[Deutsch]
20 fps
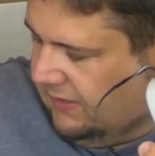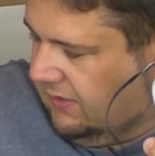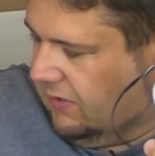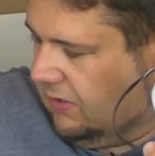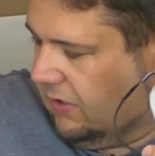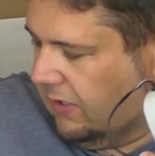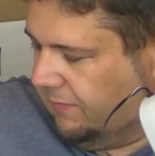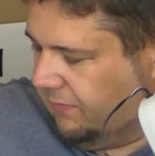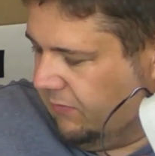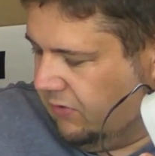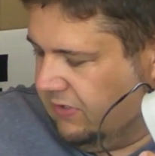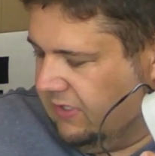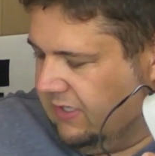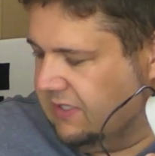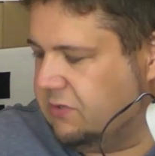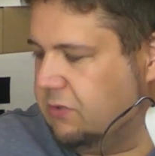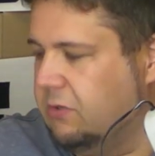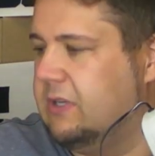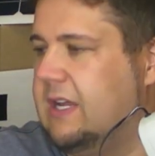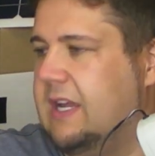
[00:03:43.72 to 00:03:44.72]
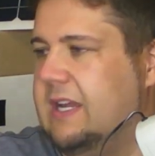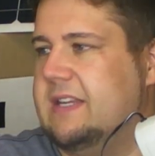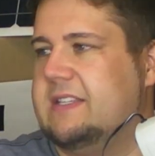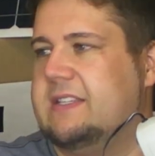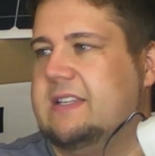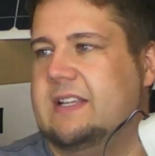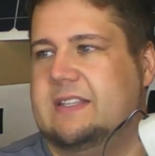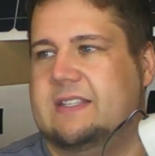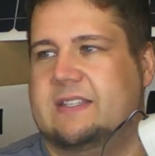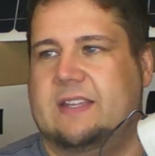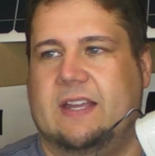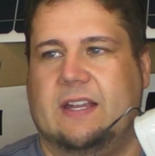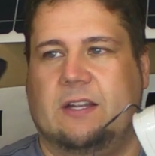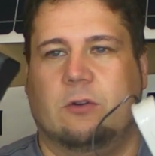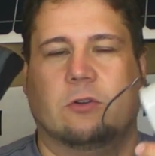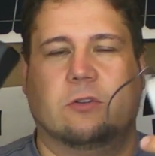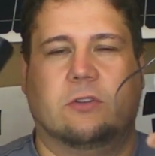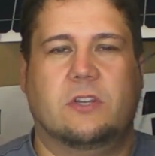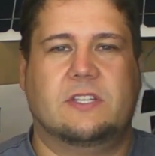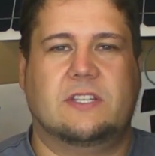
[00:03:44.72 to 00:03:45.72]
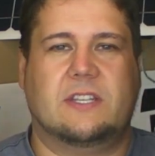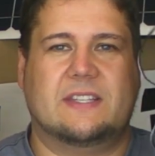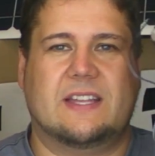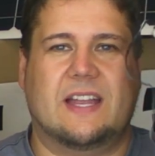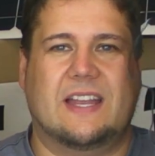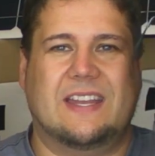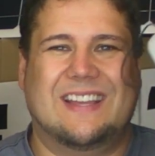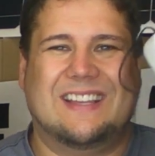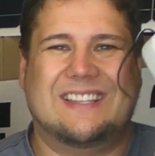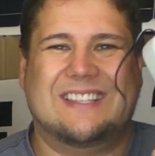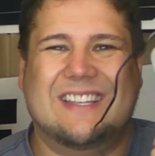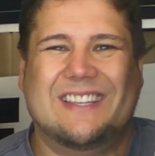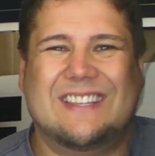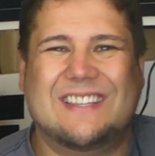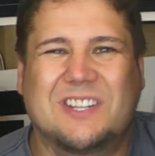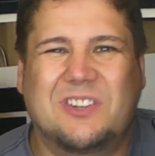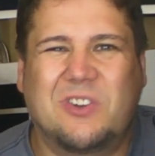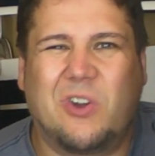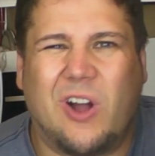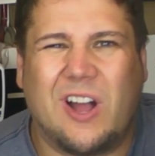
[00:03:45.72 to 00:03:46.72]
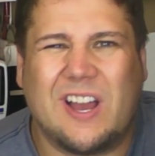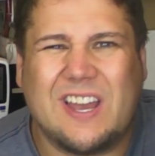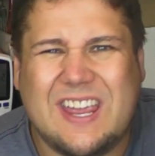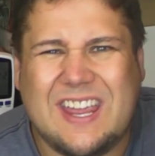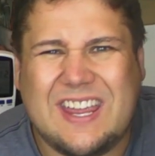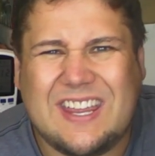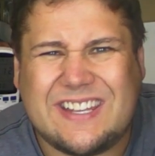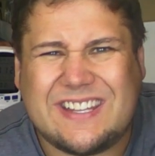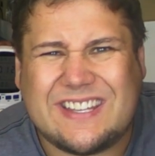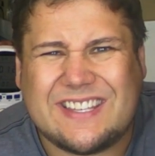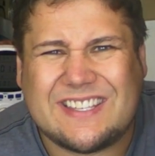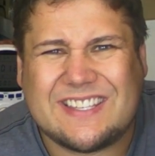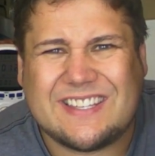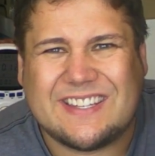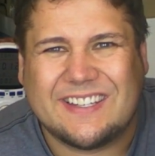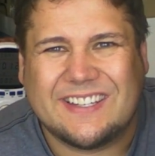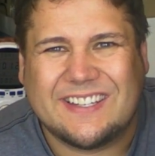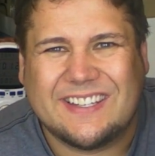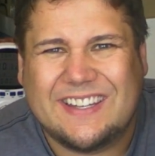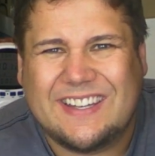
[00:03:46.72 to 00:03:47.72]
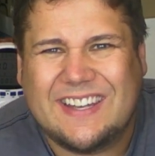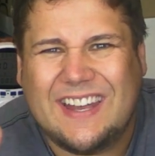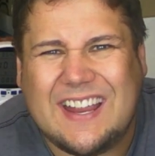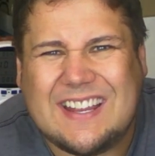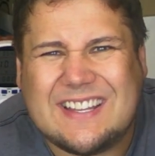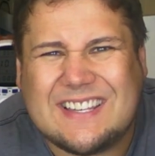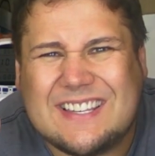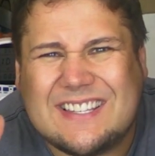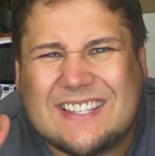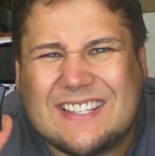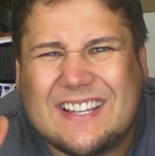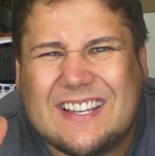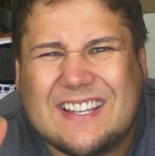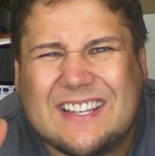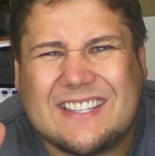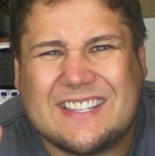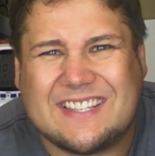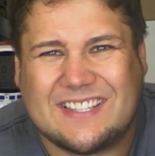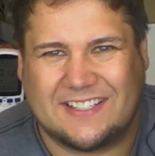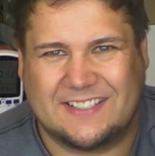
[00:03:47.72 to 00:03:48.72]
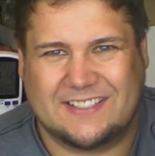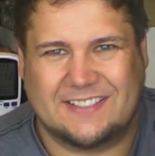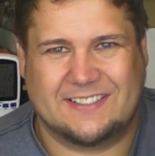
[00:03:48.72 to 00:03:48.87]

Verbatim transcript: Ja, und hier so ein kleines Netzteil. Guckt euch das an. Das ist gar nichts. Nix ist das.